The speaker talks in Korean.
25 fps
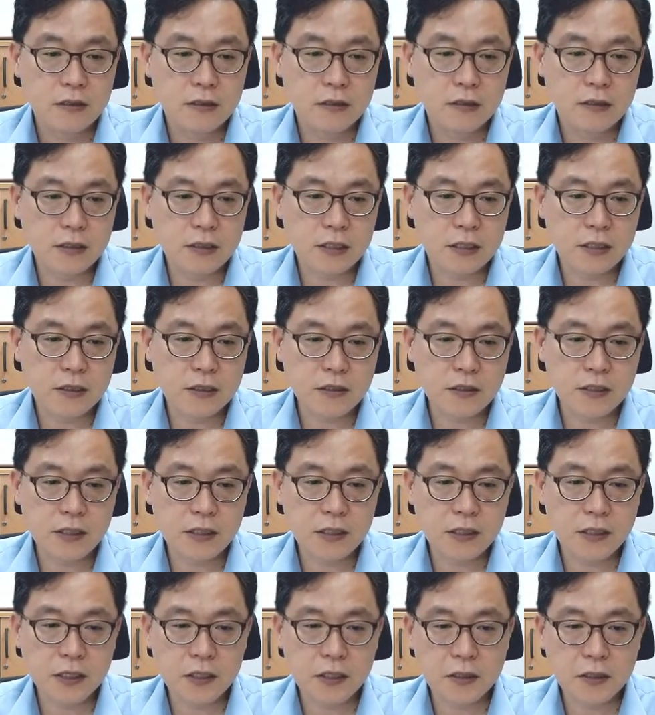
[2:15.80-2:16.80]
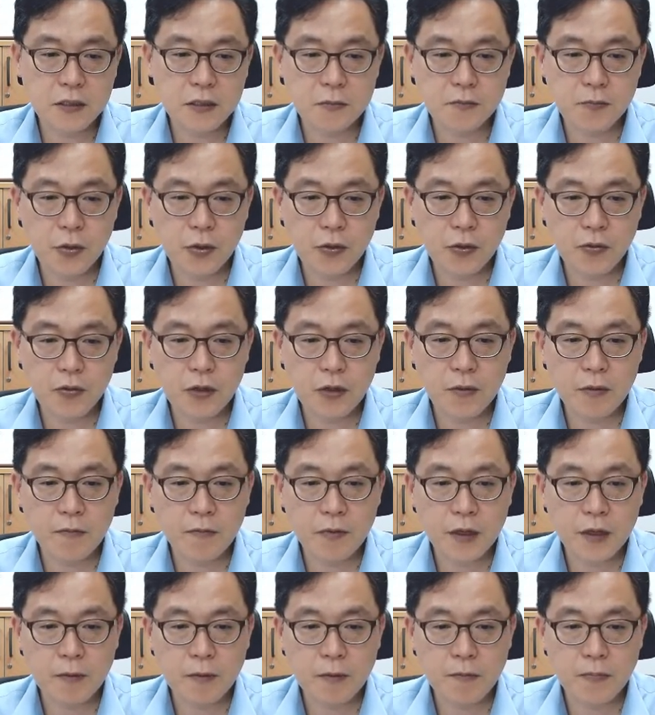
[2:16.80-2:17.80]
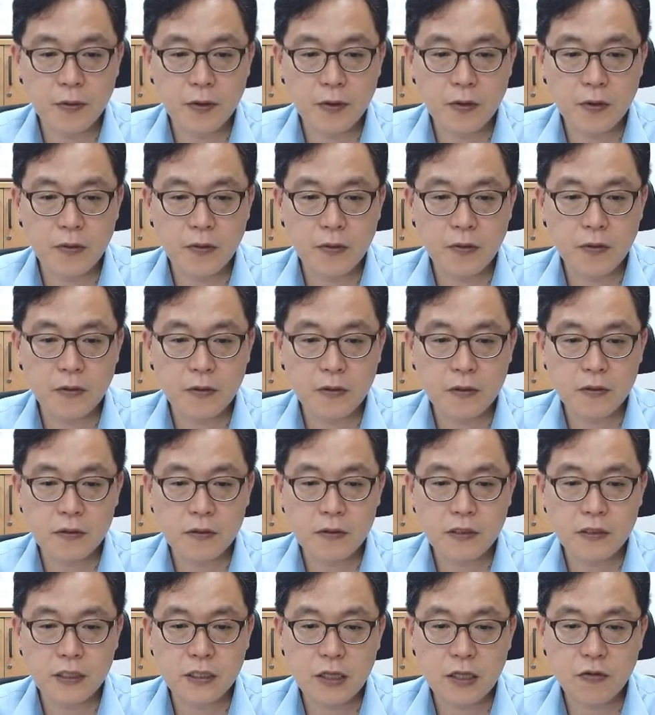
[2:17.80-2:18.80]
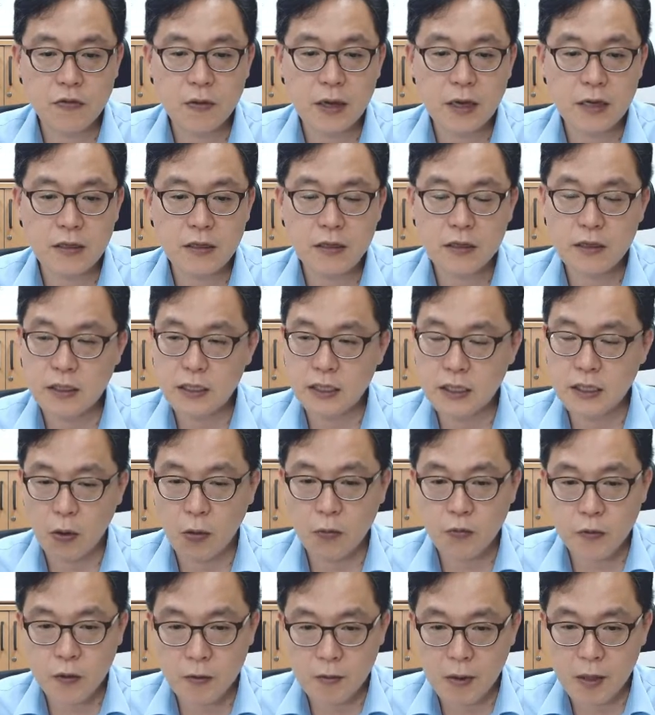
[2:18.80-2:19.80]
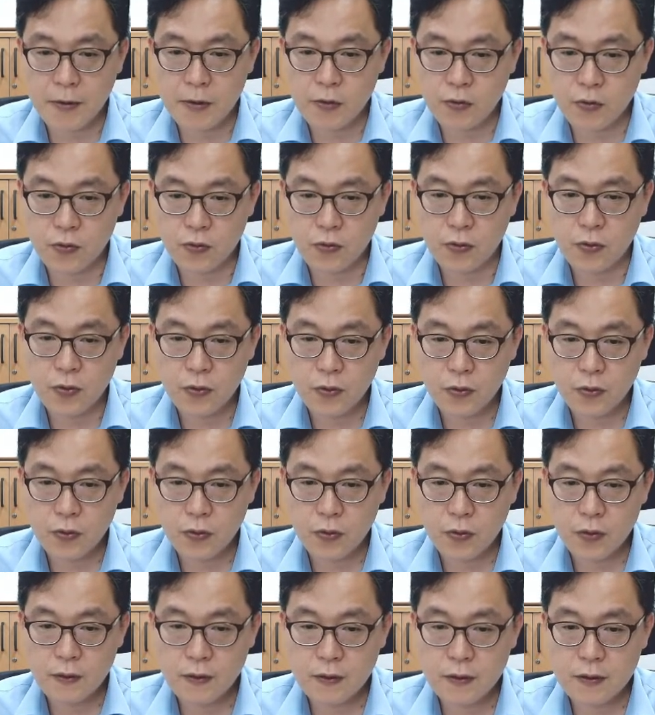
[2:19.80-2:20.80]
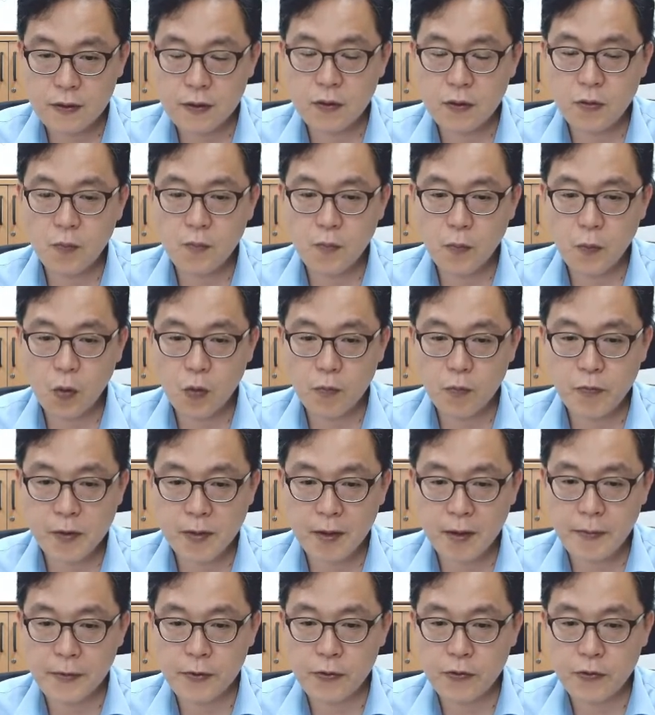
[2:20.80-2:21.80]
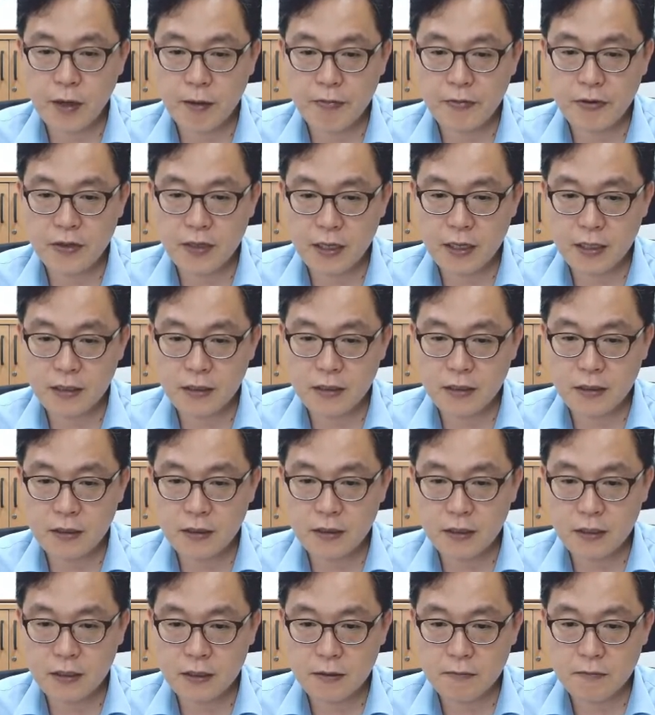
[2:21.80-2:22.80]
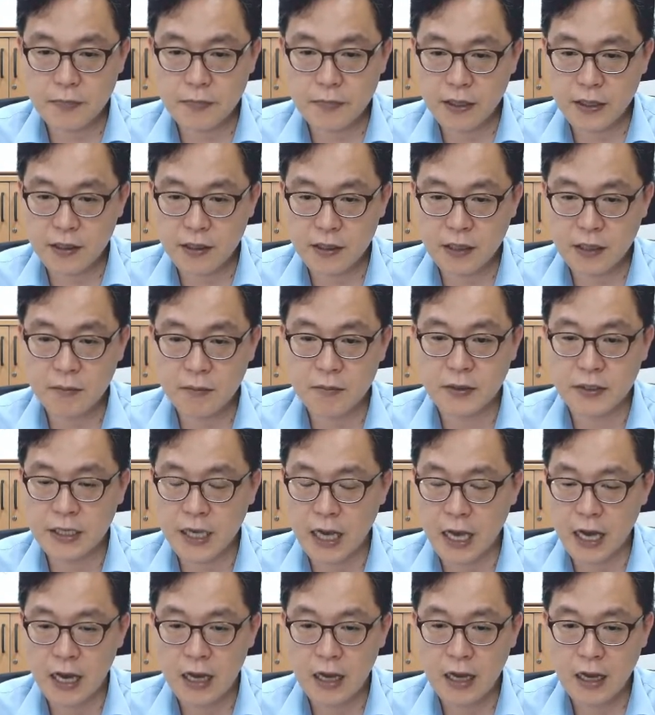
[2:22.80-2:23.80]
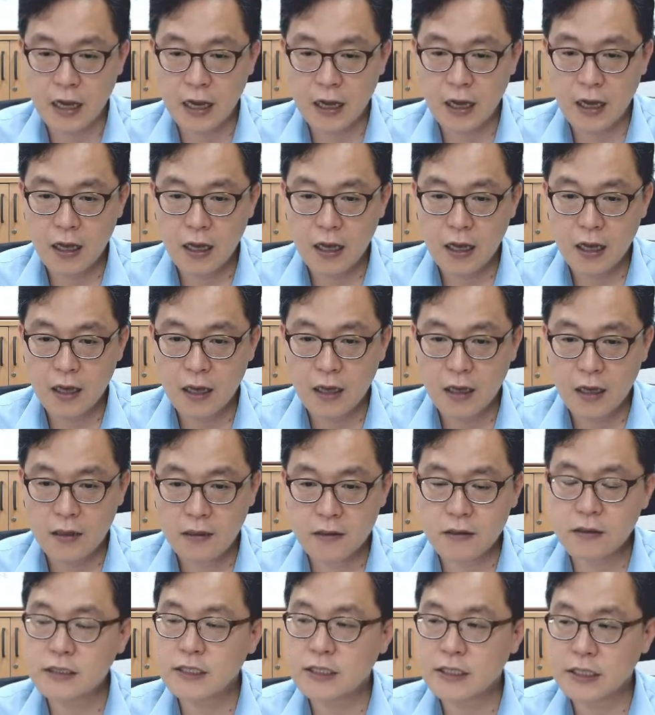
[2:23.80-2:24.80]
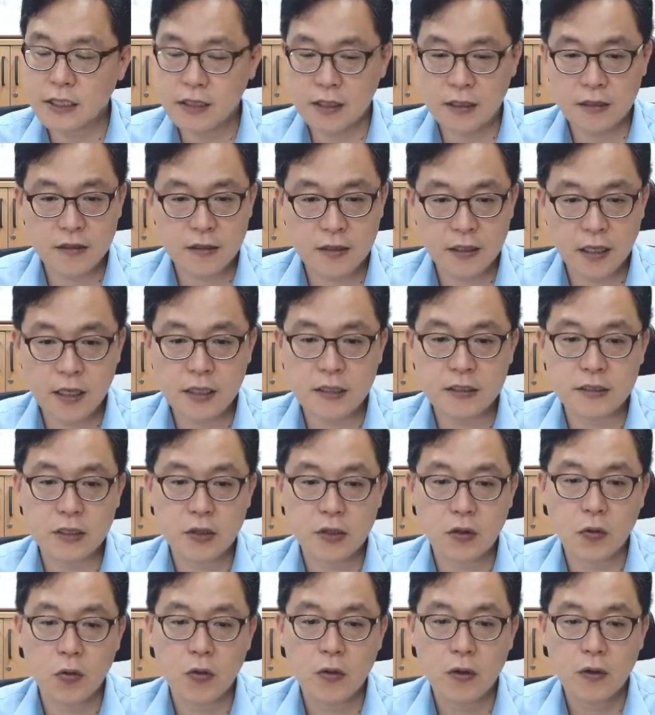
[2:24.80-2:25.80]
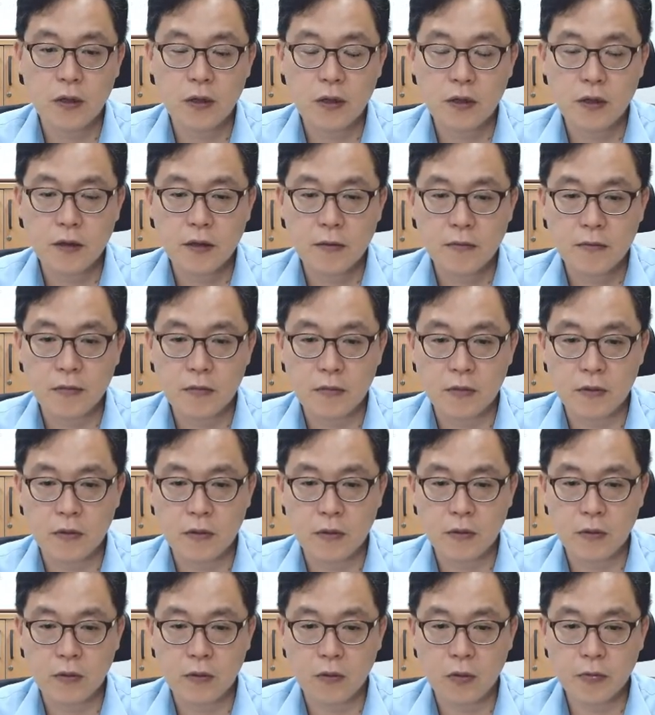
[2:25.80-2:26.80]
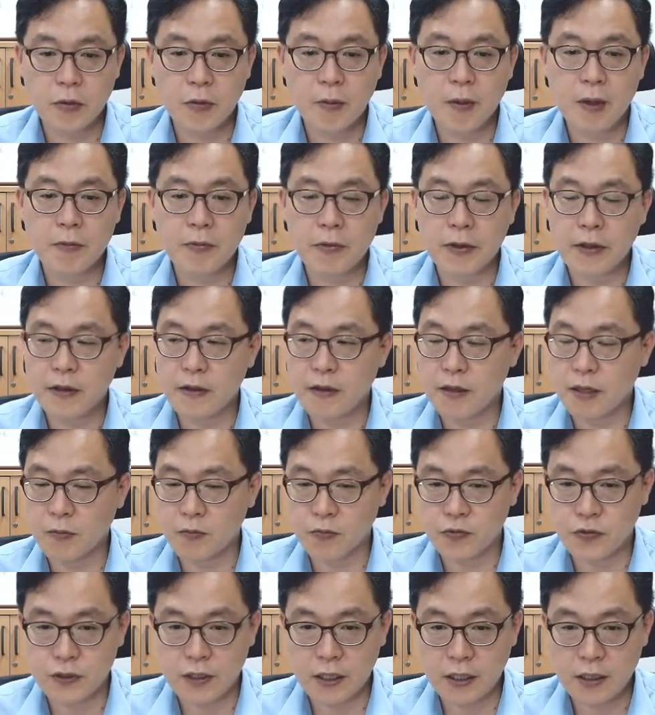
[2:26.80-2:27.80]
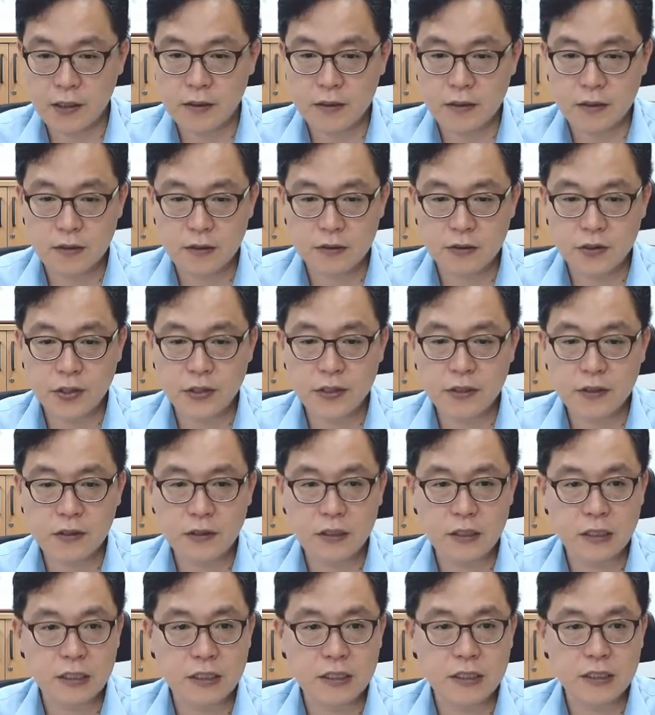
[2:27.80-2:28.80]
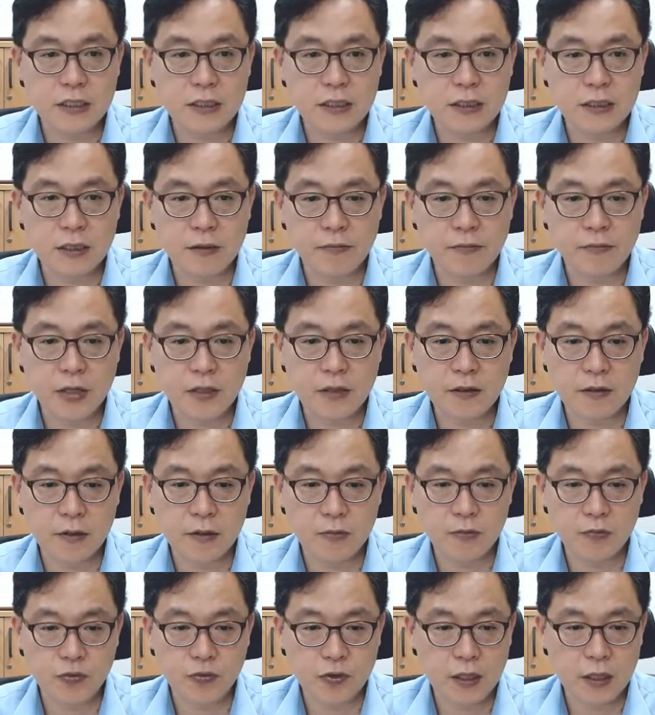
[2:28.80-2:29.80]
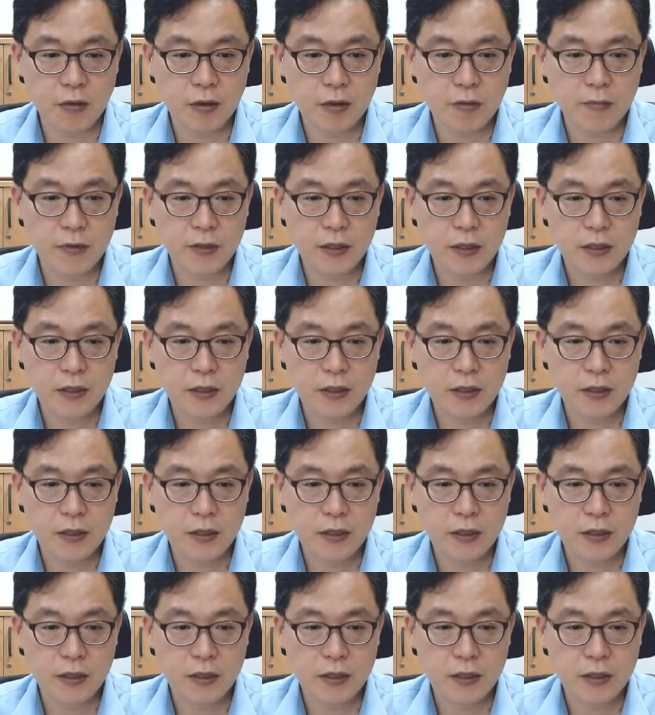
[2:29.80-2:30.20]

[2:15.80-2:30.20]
이 전체 킥 평균 검색 비용을 최소화하는 이 옵티말 밸류 그 옵티말 밸류 값을 갖는 BST가 뭐냐 그걸 찾아내는 게 이제 어, 옵티말 BST 문제, 즉 최적 이진 검색 드립 문제라고 합니다.